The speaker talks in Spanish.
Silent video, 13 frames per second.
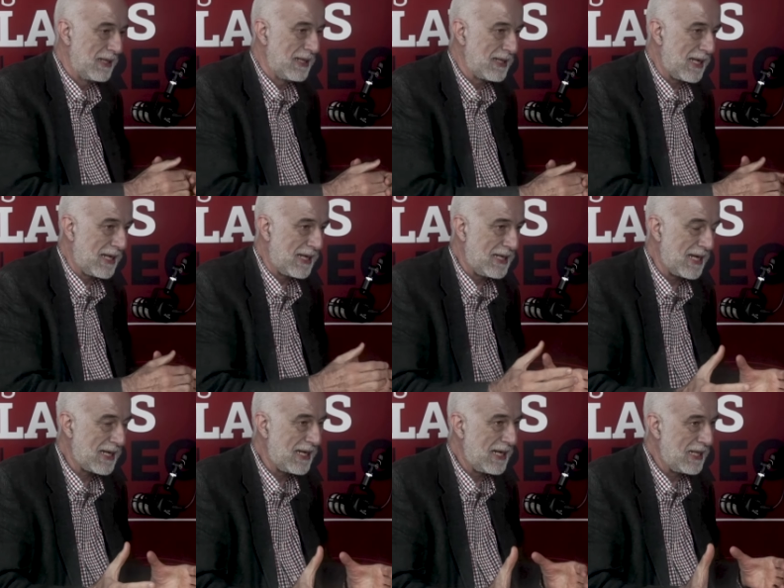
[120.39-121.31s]
que quería
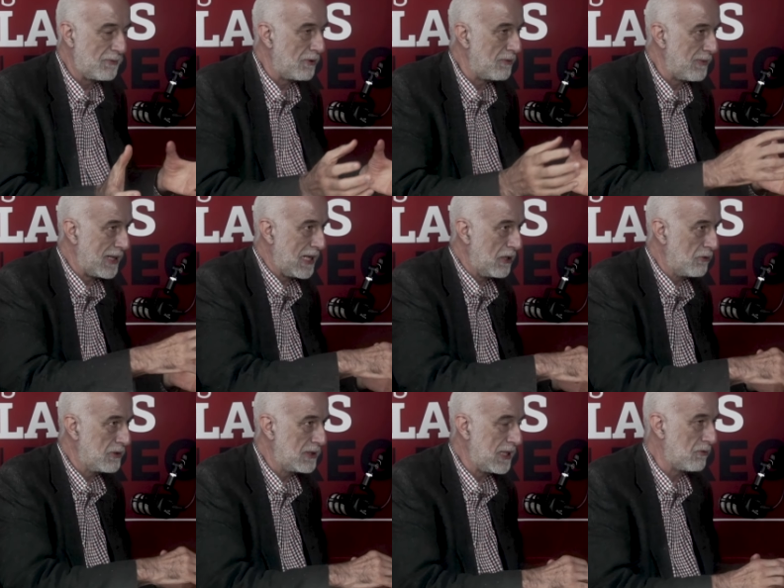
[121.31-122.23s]
que le devolvieran
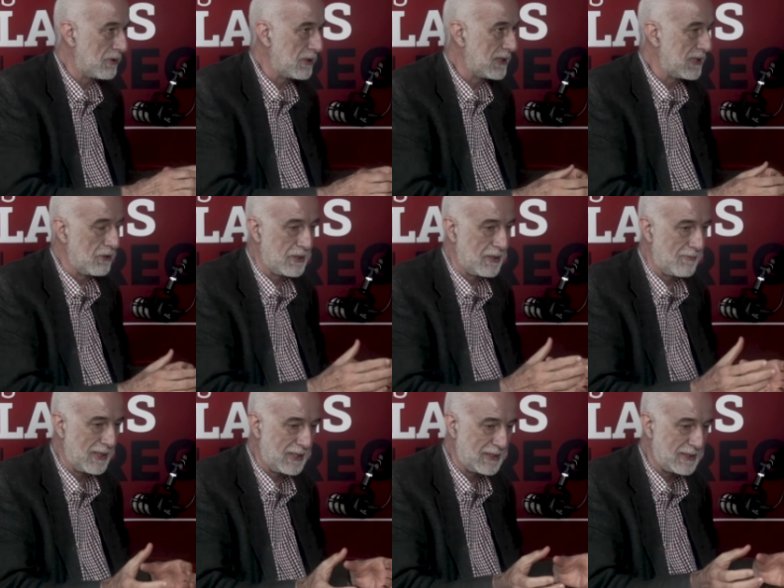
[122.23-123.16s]
los hijos, que se los había
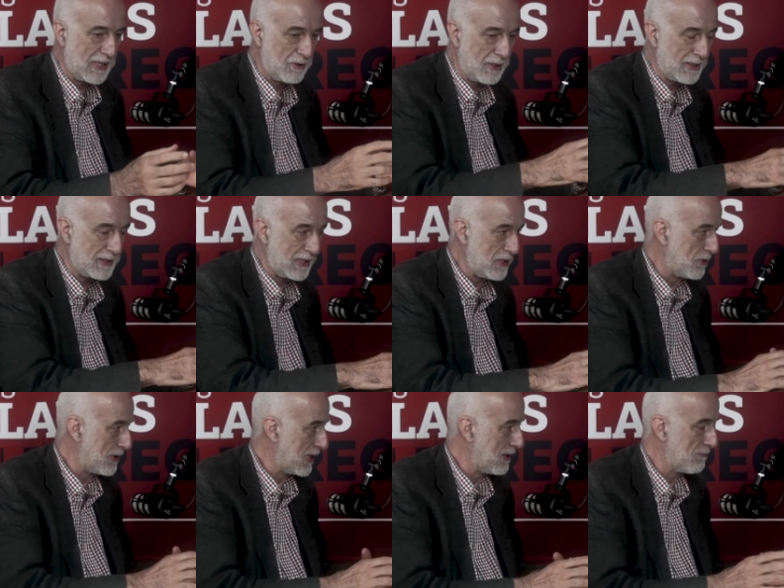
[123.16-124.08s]
mm. quitado la
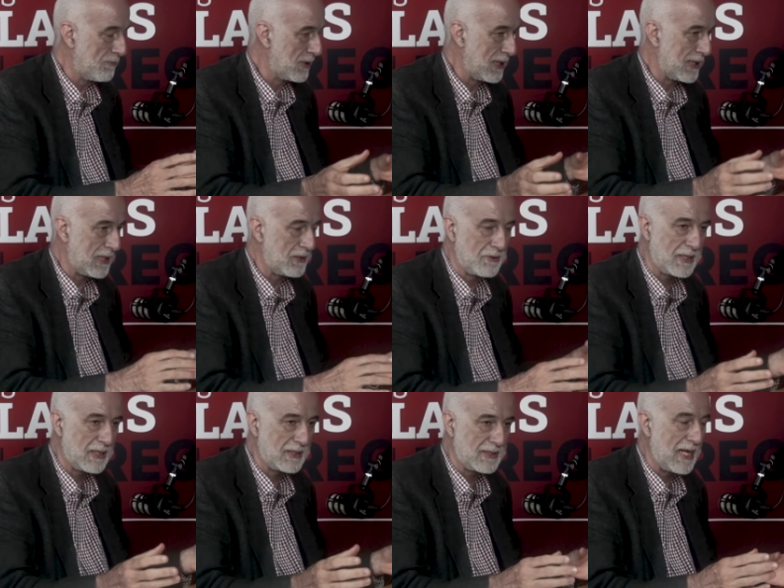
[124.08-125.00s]
señora, por la razón
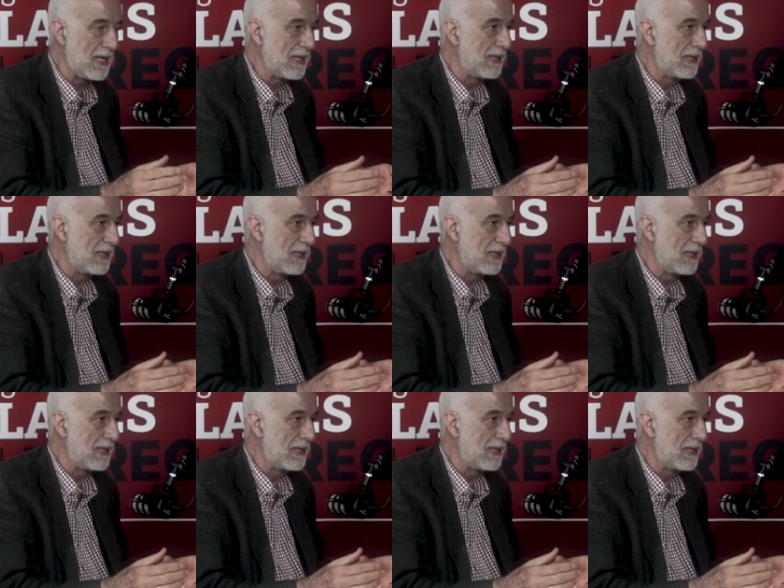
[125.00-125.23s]
que sea,